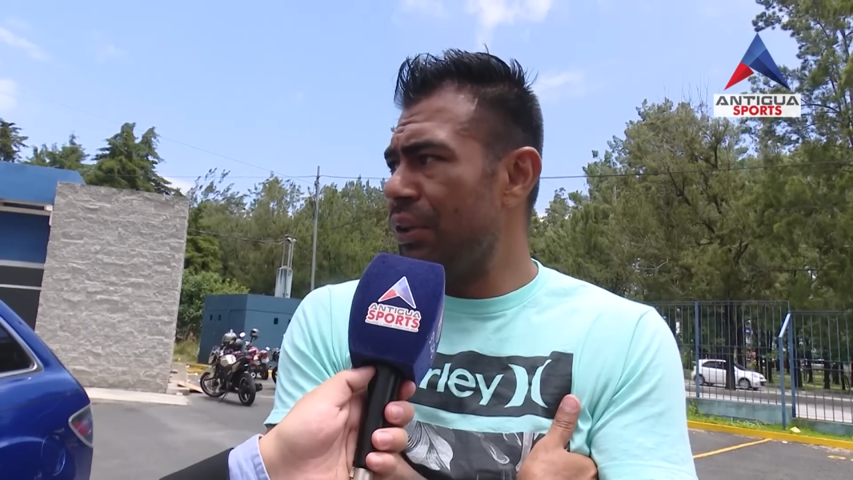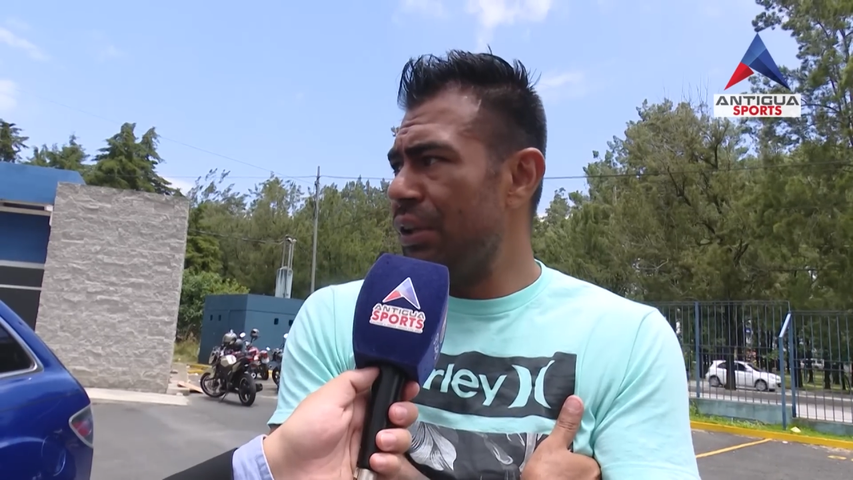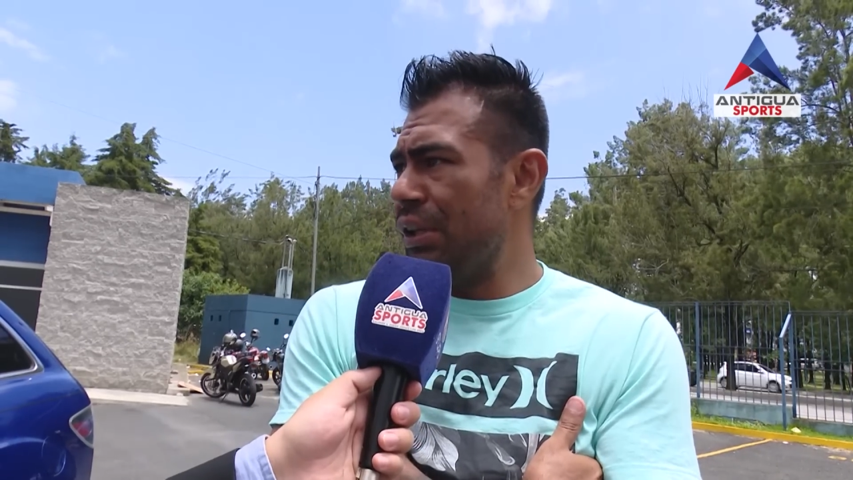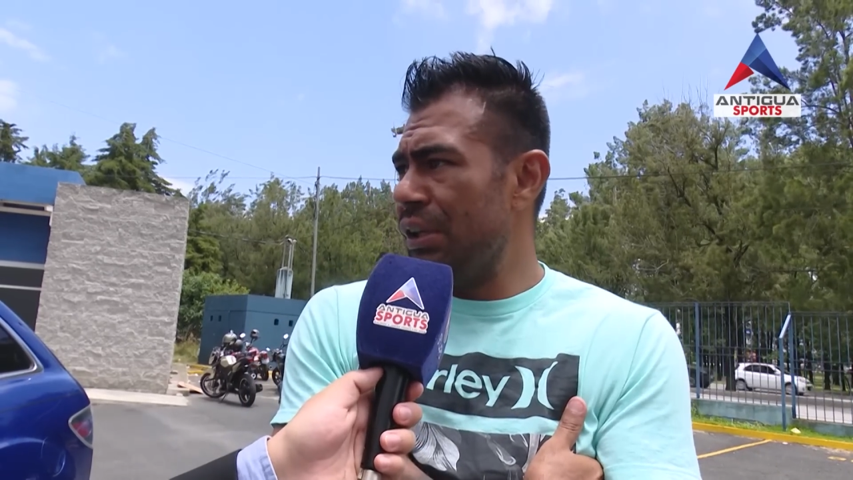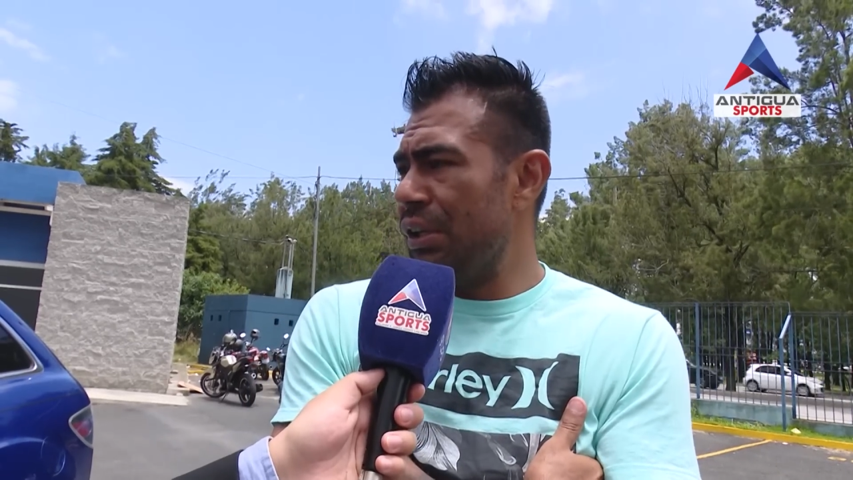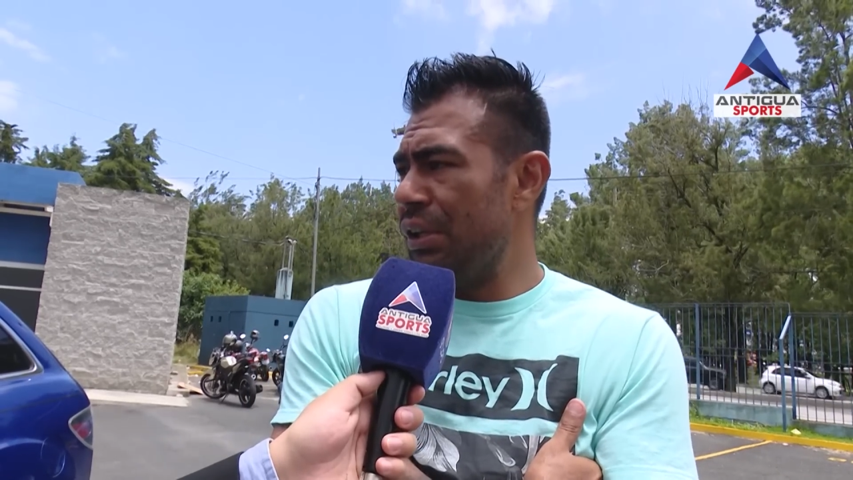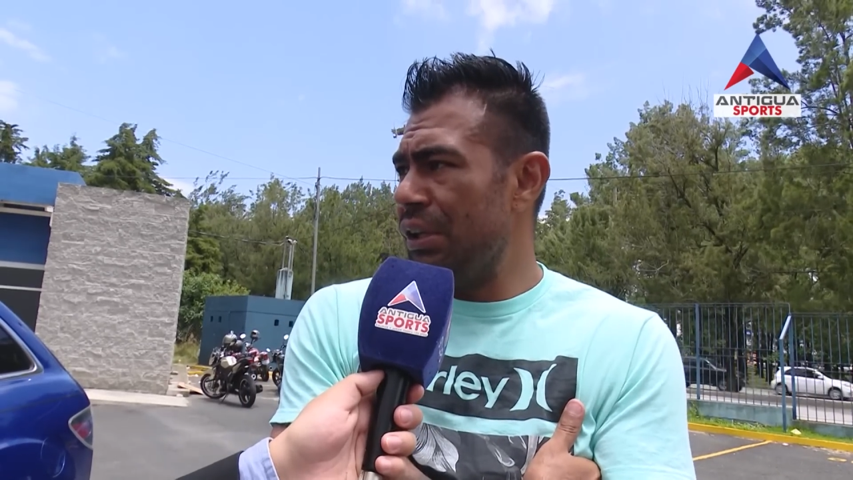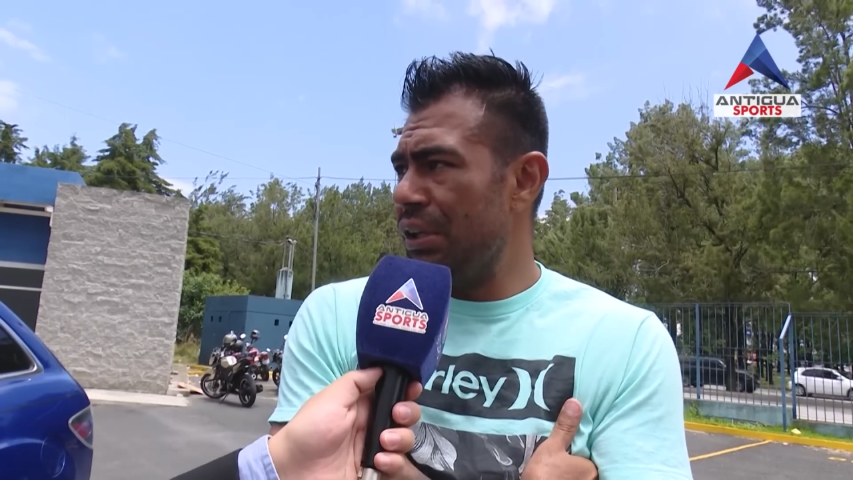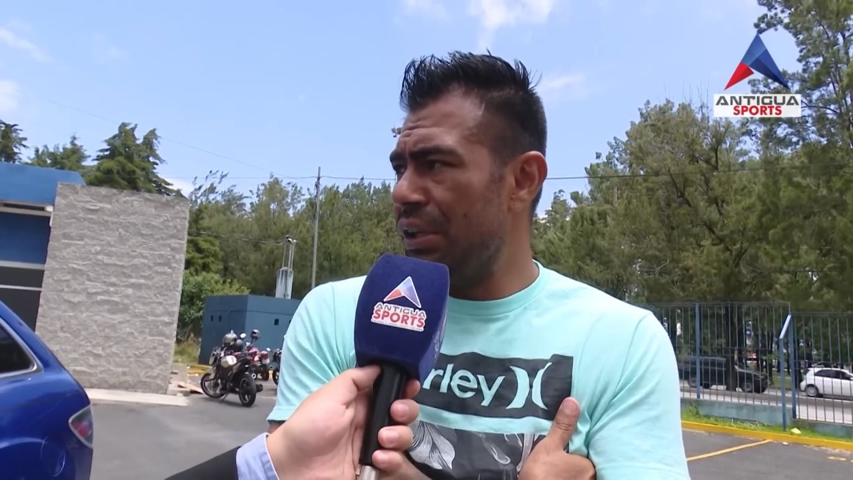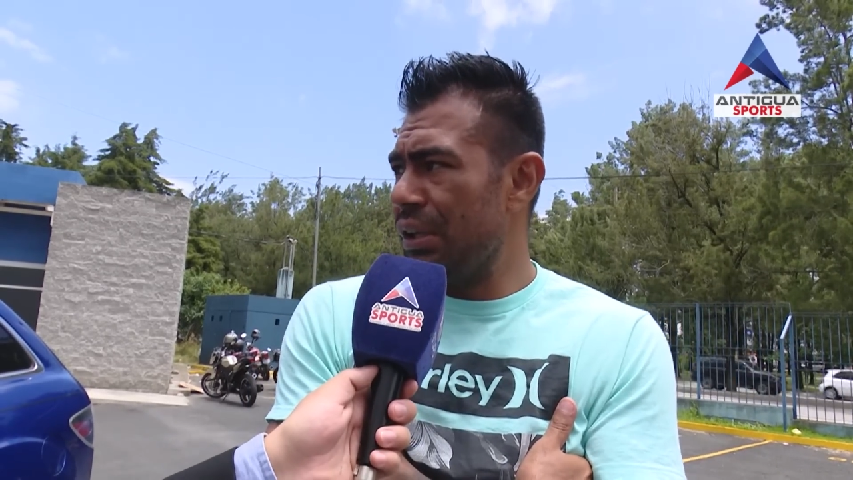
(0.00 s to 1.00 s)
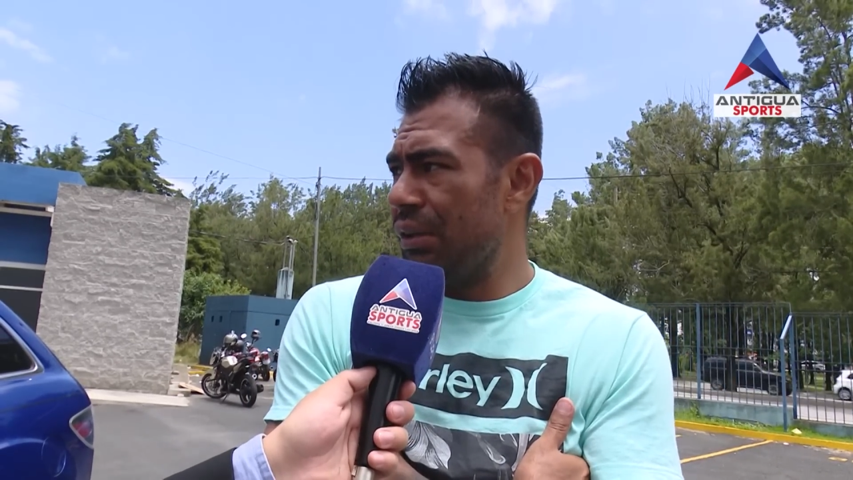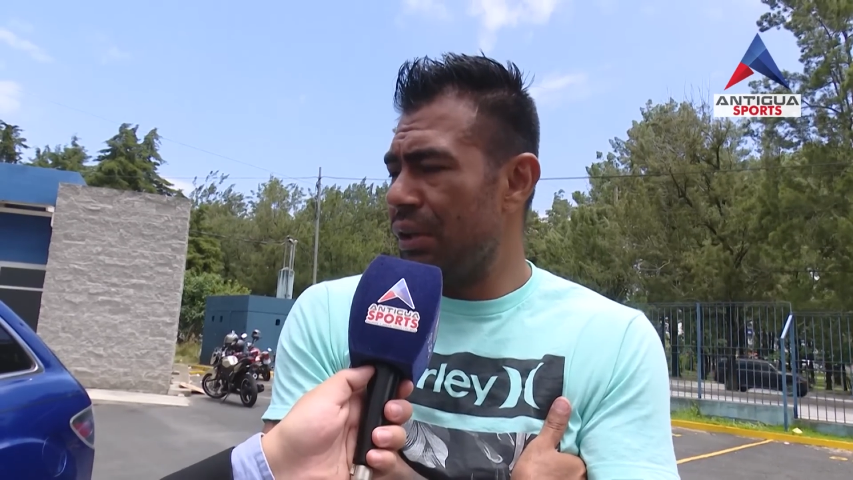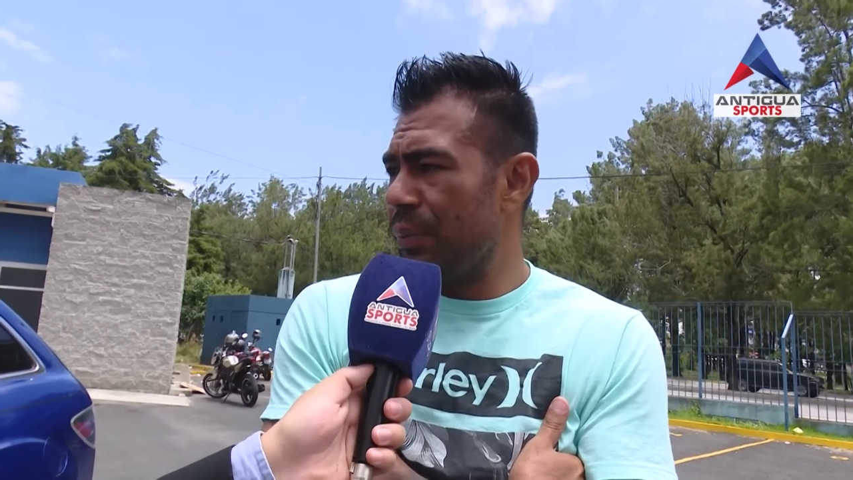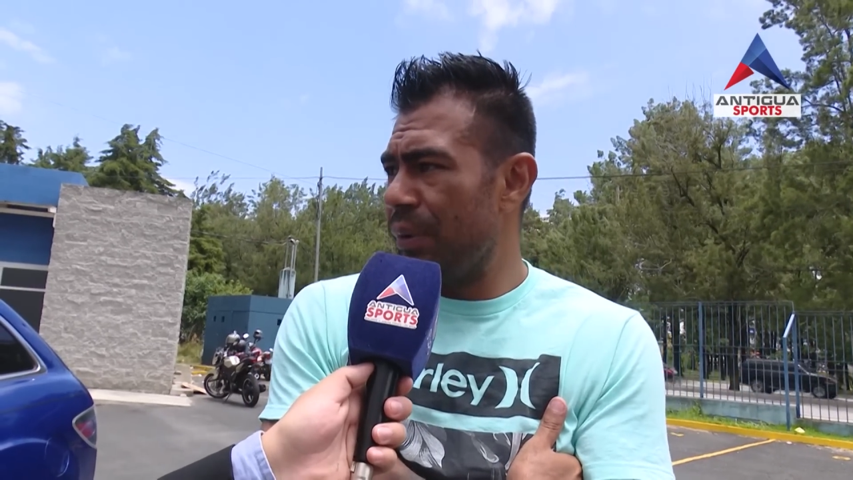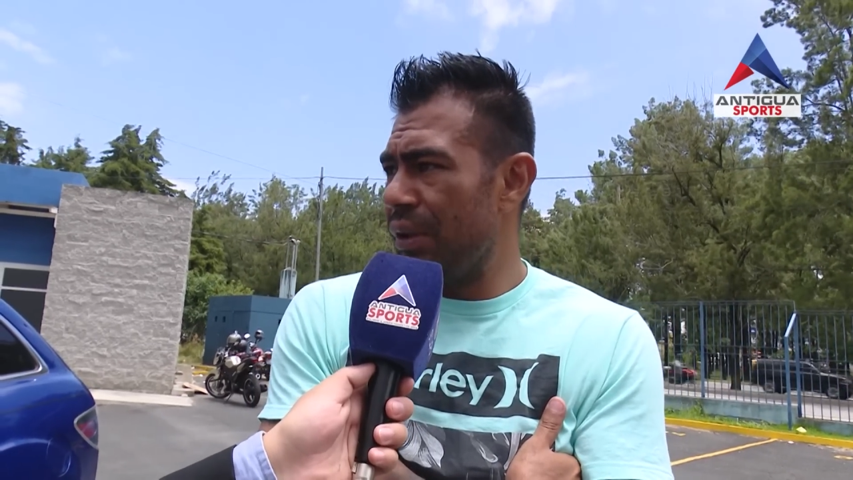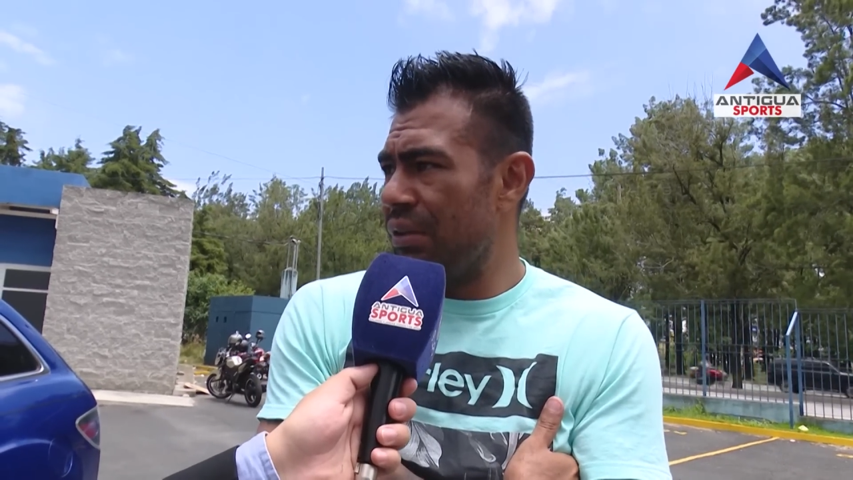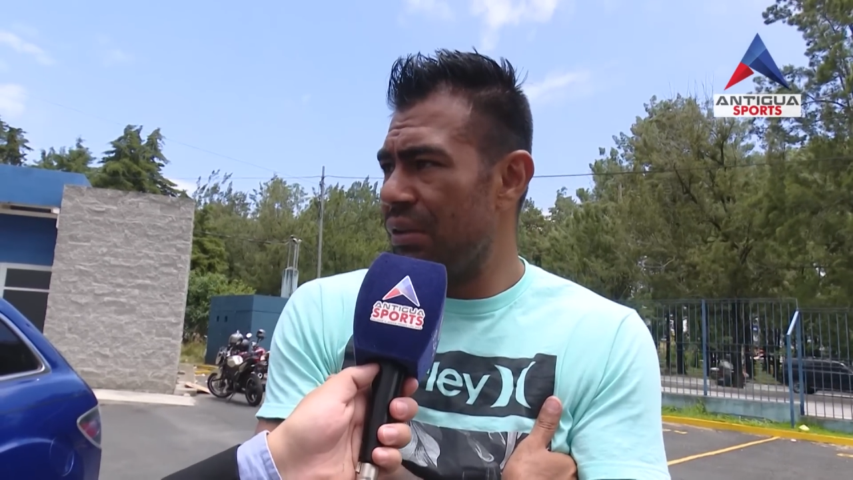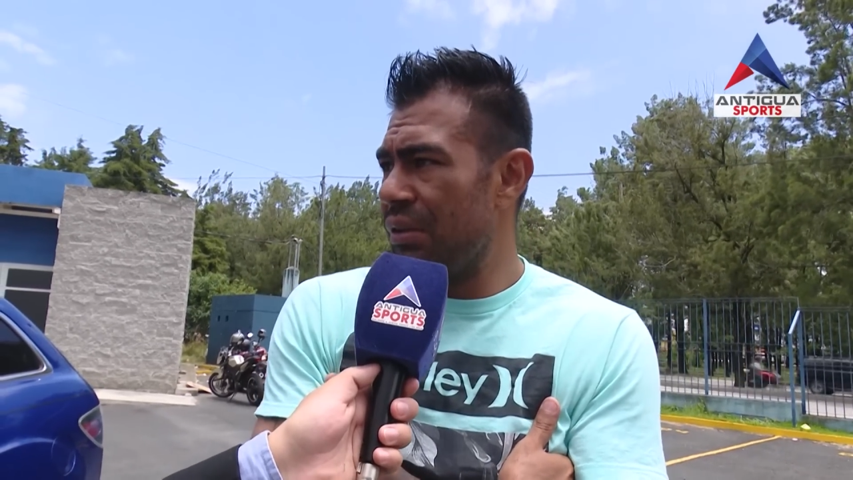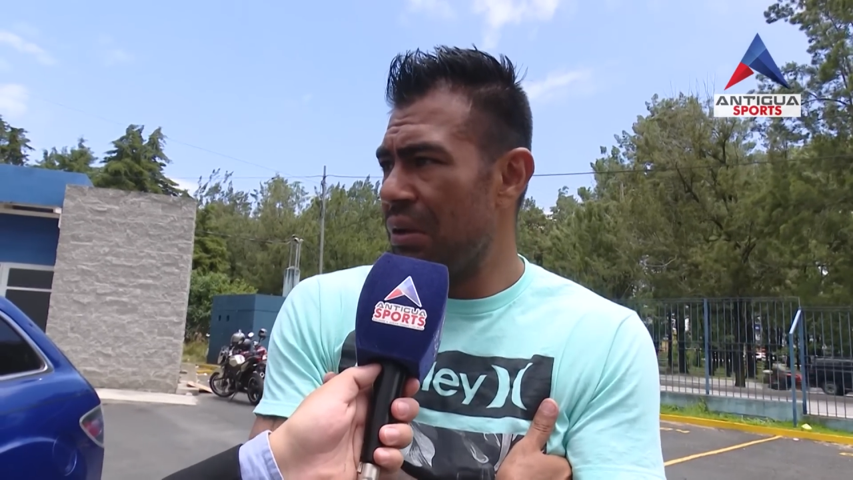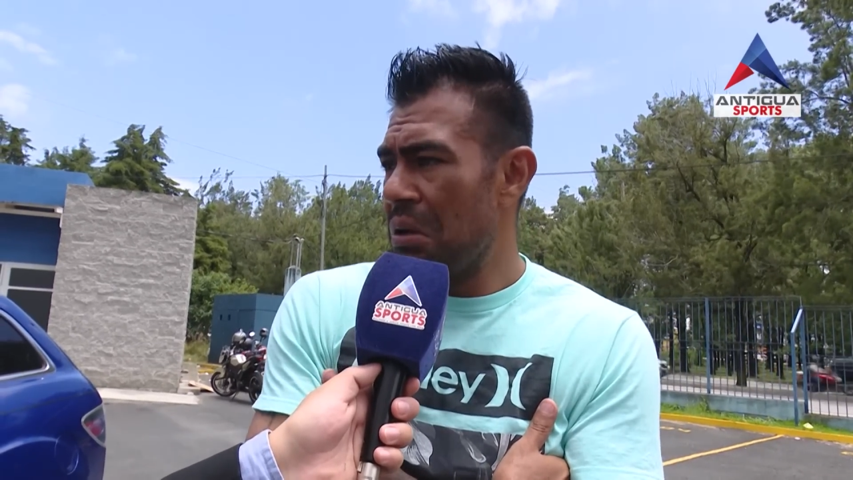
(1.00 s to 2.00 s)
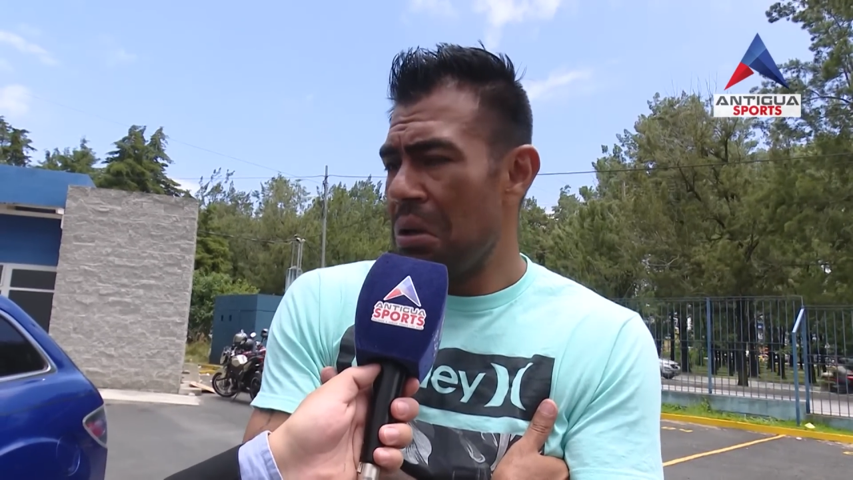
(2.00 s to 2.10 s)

y, y creo que pues